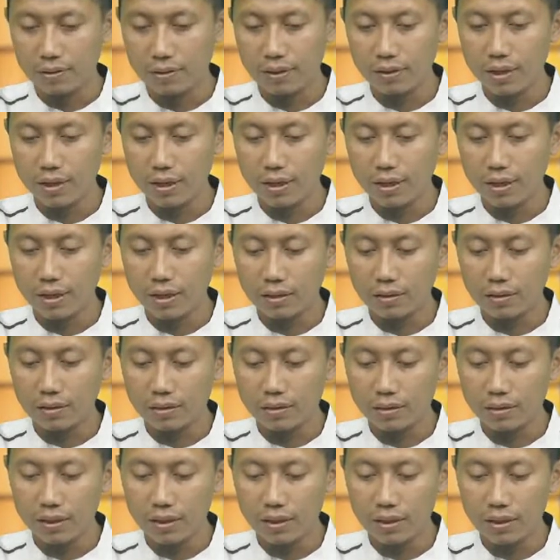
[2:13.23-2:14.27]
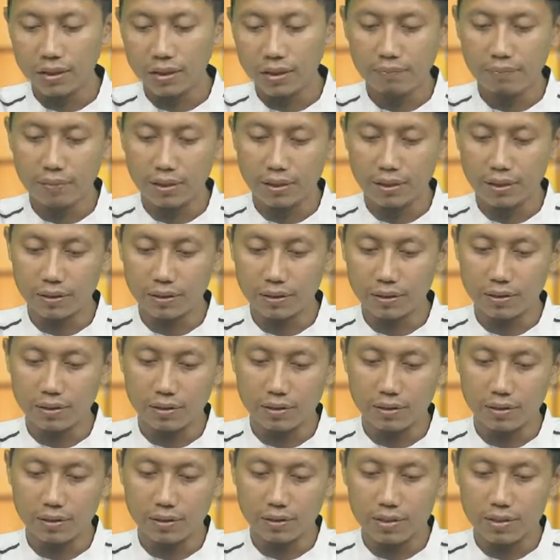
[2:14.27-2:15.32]
Tidak akan terjadi kiamat
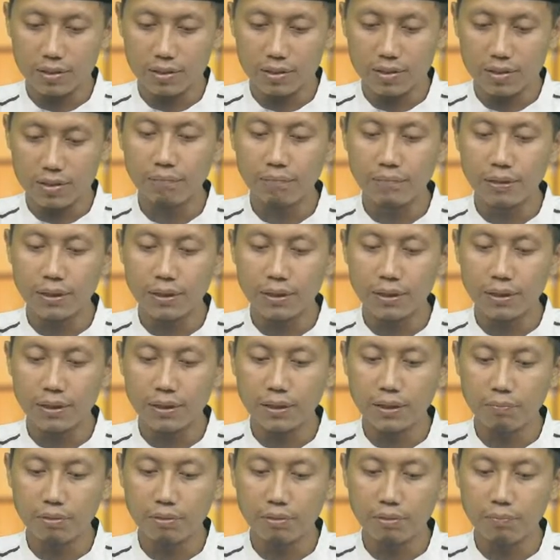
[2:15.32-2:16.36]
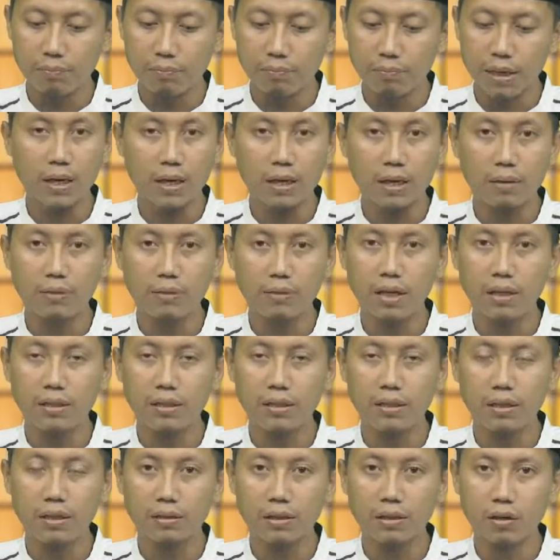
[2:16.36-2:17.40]
sampai beberapa
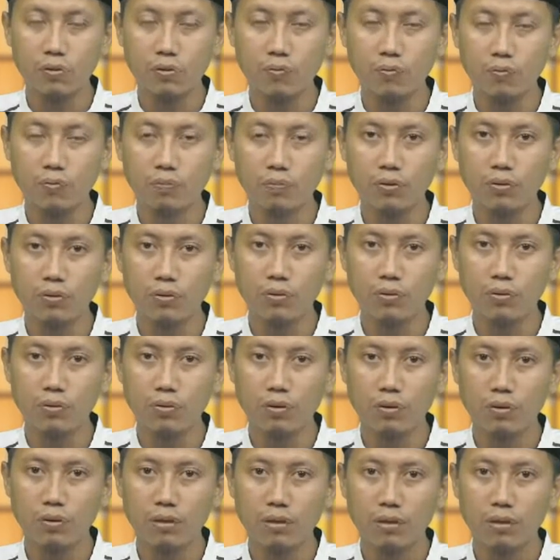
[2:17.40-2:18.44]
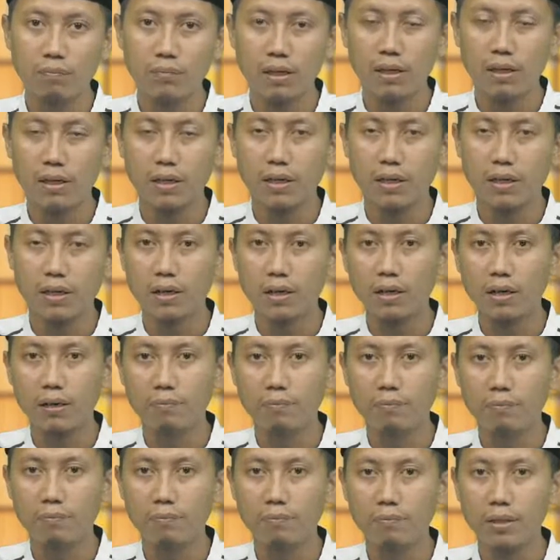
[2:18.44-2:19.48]
kabilah di antara umatku
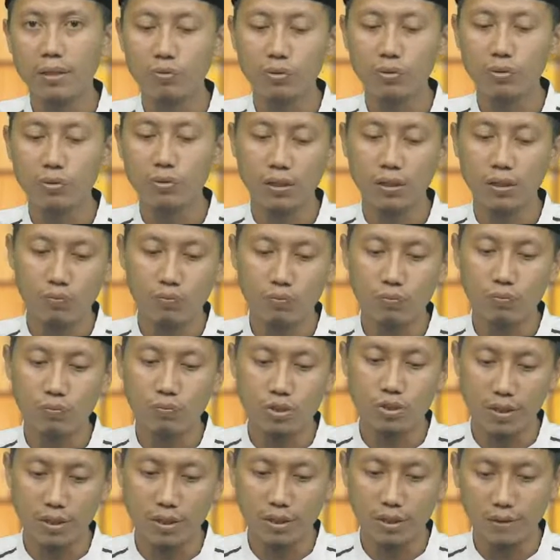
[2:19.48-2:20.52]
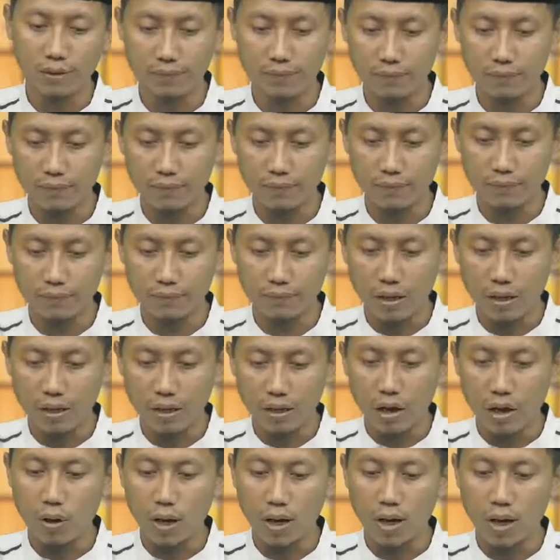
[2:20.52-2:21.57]
mereka mengikuti kaum musyrikin.
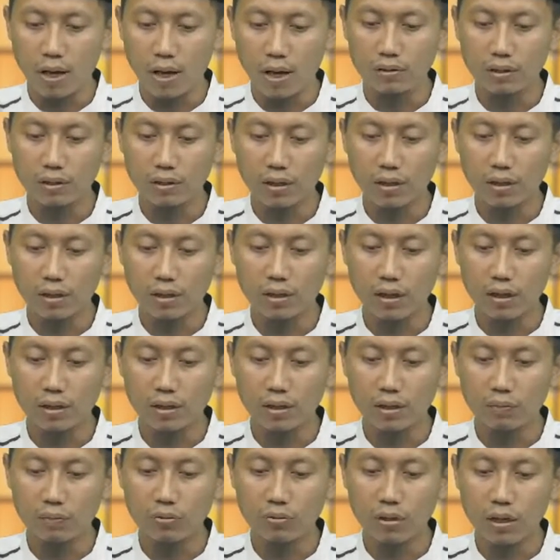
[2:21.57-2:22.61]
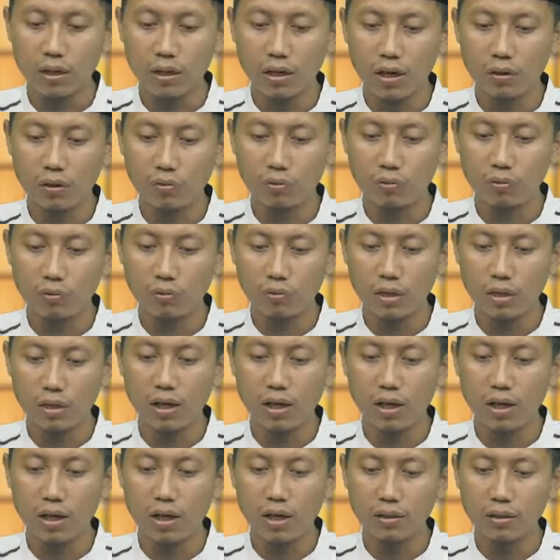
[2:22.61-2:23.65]
Wa hatta ta'budal
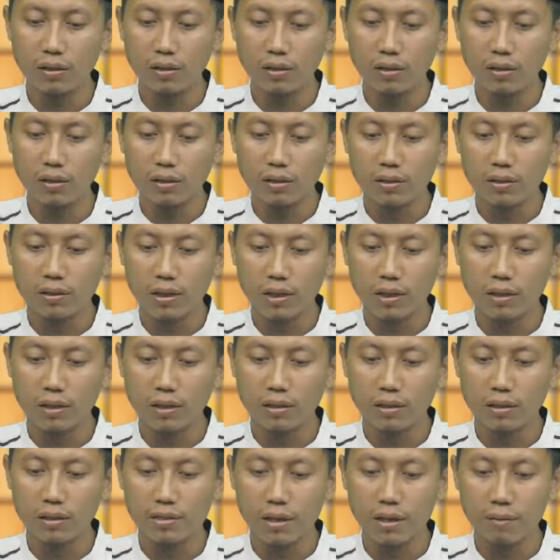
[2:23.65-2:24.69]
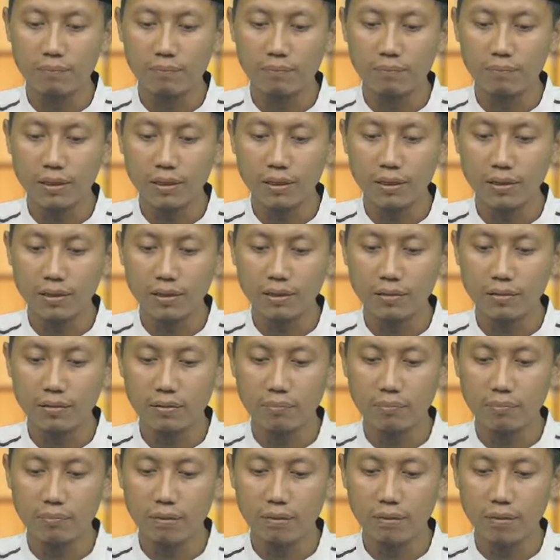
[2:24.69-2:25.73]
awthan dan sampai
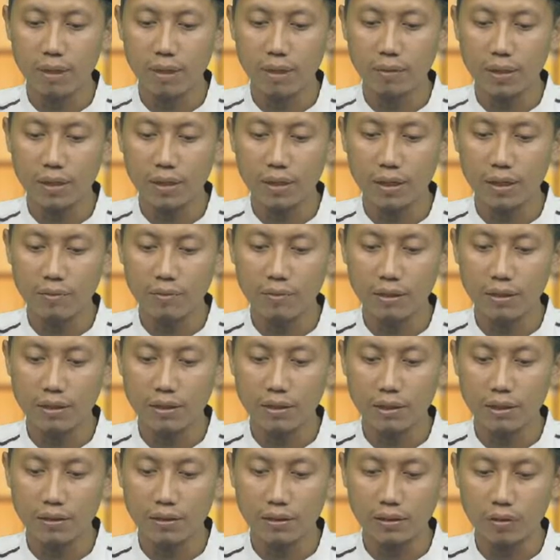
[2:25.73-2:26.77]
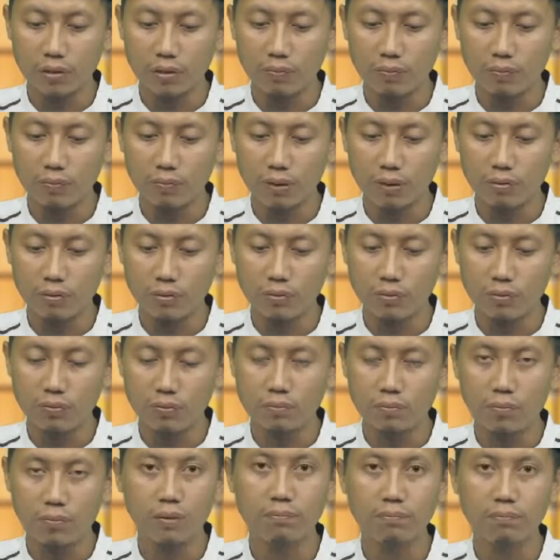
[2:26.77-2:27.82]
beberapa kabilah di antara
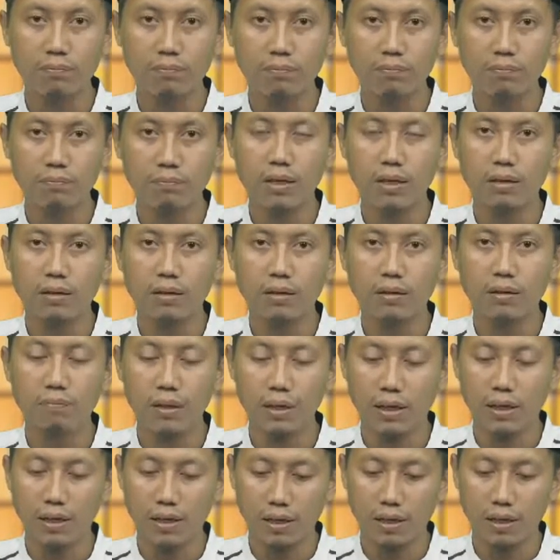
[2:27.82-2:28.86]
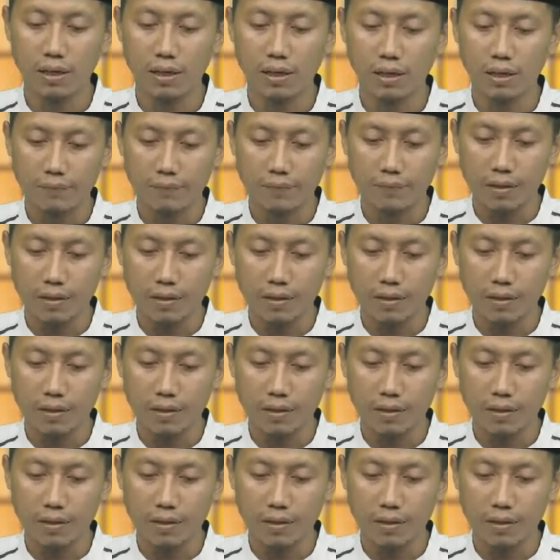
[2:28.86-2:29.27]
umatku menyembah berhala.